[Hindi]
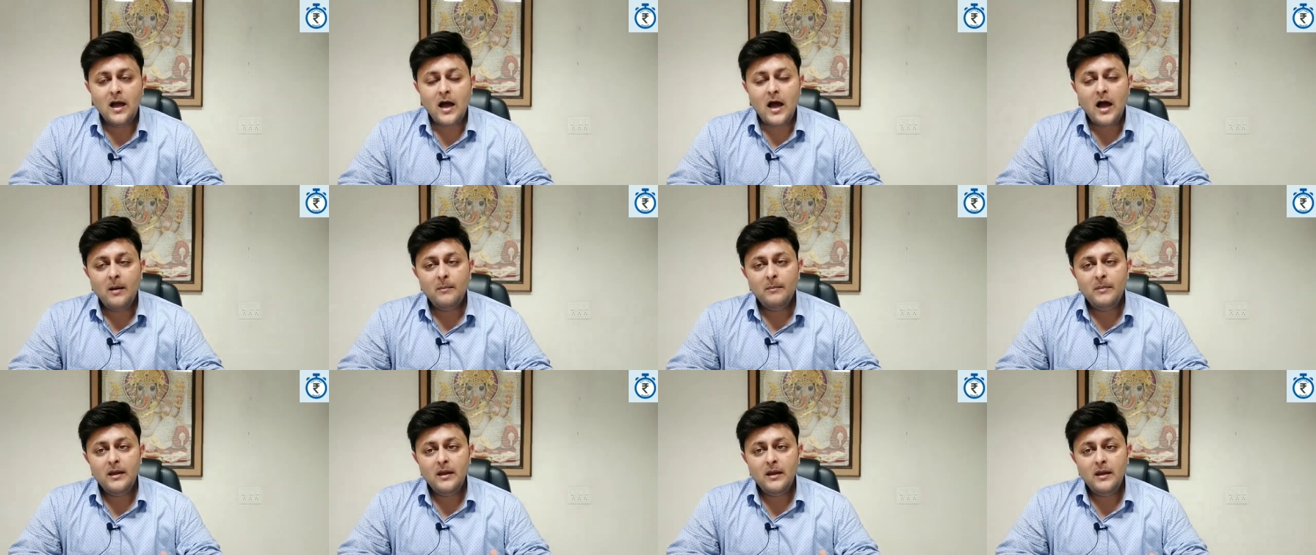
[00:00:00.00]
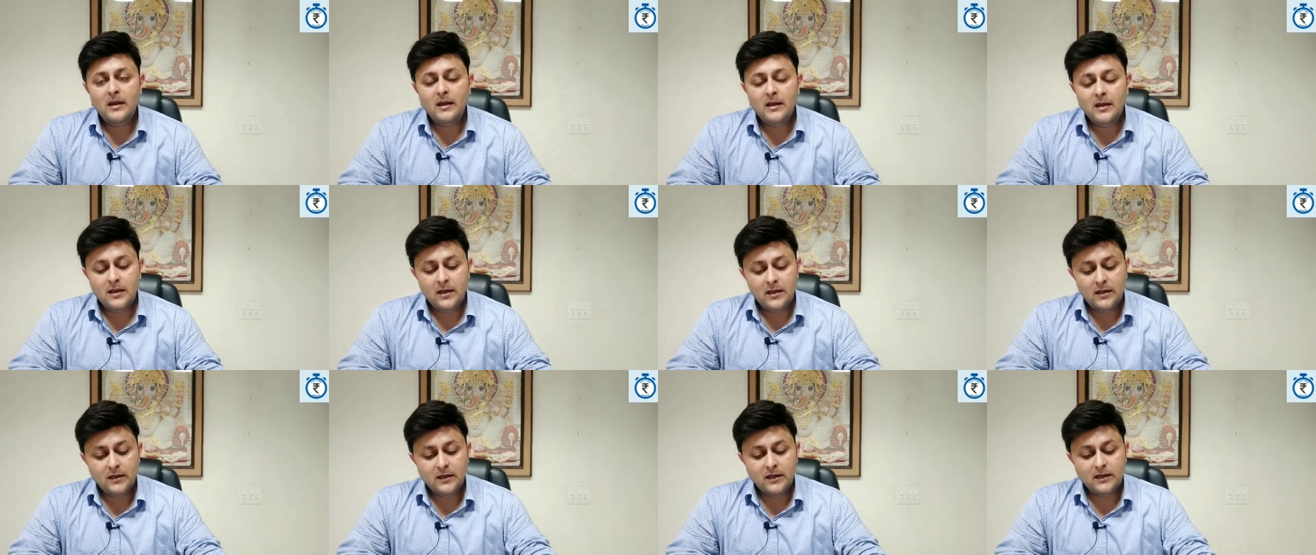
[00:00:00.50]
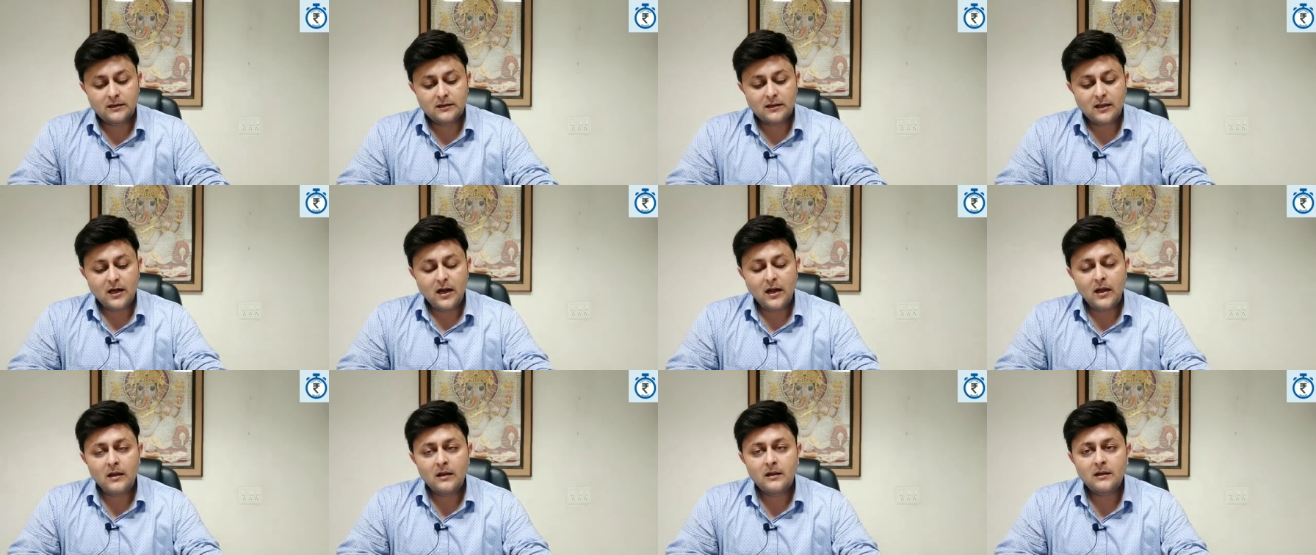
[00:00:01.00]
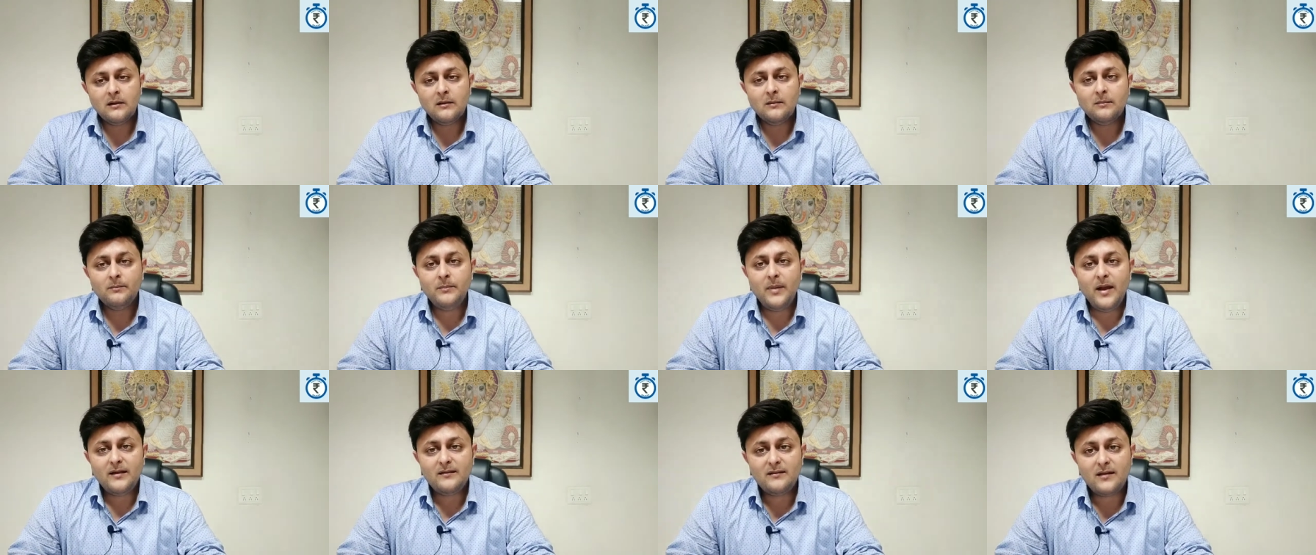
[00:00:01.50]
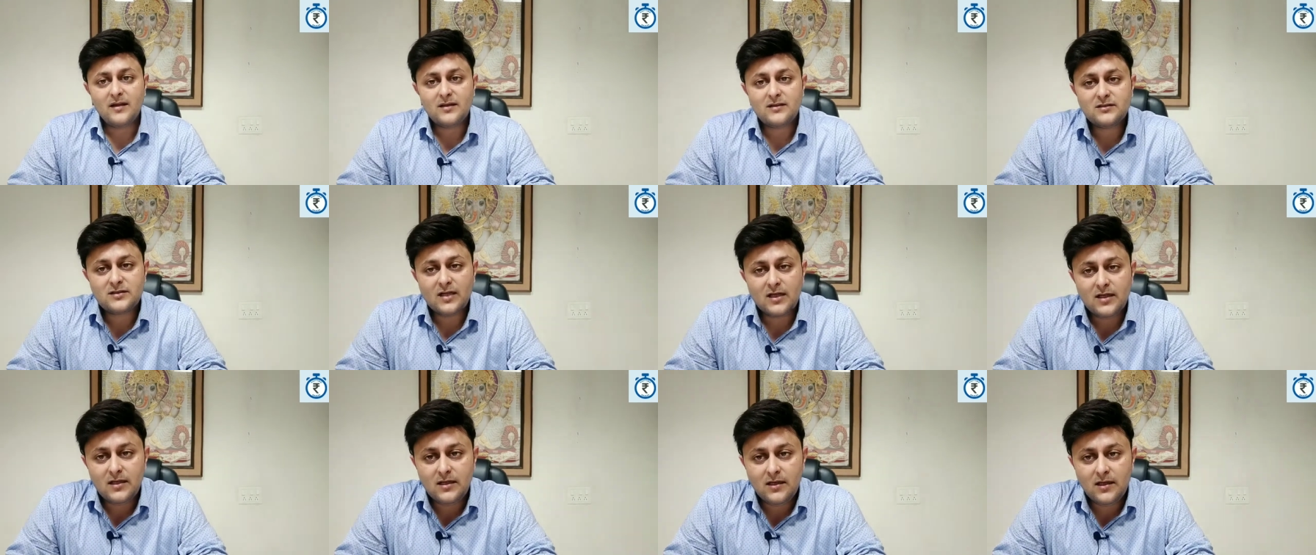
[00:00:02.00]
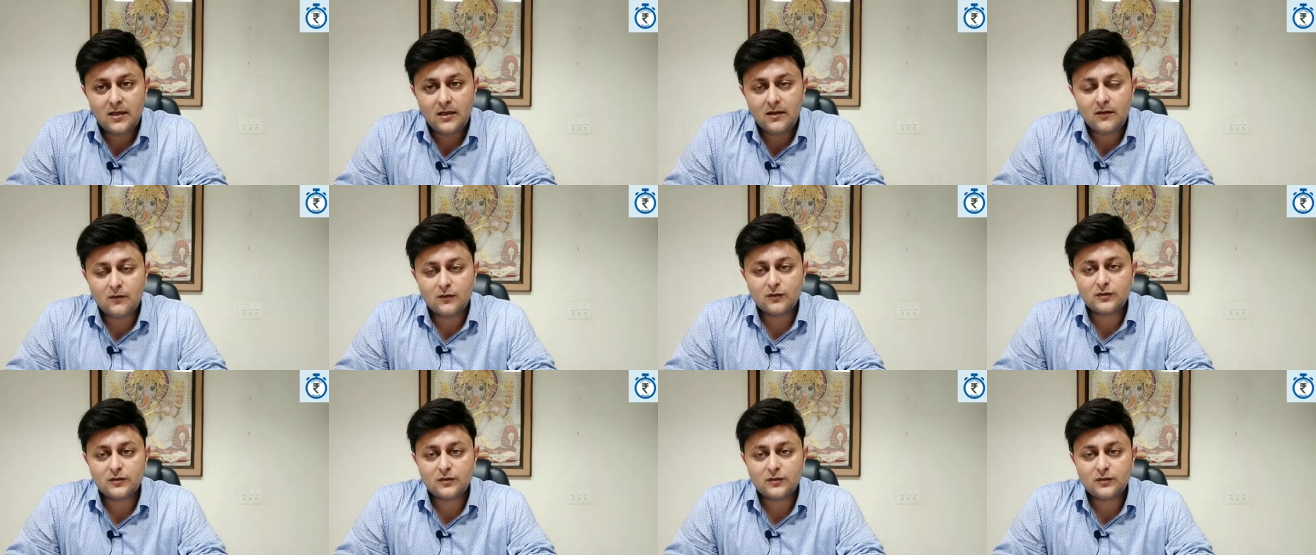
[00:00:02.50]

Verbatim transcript: हमें कितना पैसा चाहिए